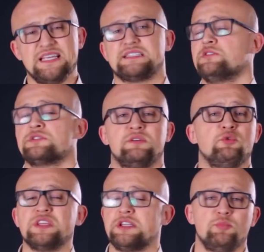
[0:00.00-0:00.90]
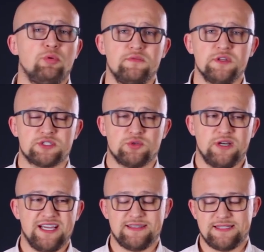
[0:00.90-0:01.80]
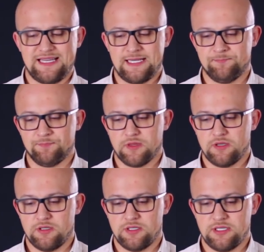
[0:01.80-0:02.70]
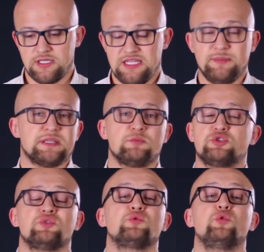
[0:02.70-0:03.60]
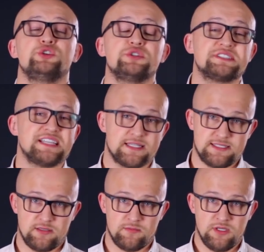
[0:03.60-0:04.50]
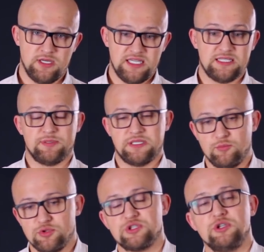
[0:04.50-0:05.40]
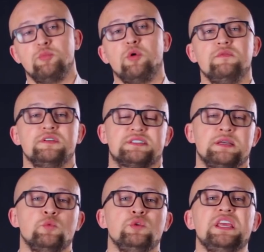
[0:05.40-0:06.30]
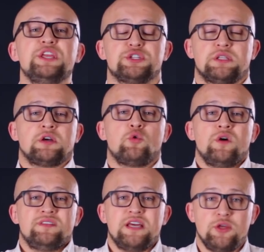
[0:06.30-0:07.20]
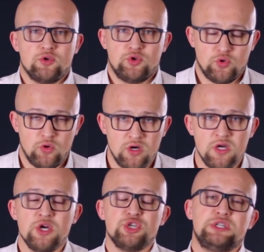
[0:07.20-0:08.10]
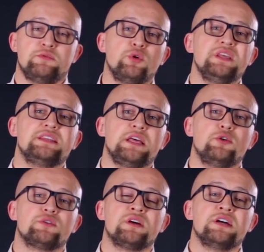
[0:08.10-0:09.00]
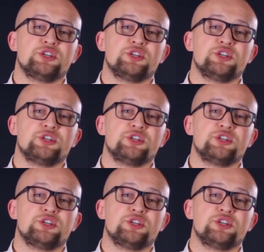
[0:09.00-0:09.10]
если он заводит любовницу, это э, не потому, что он хочет секса, это потому, что любовница ему нечто такое дает то, чего не дает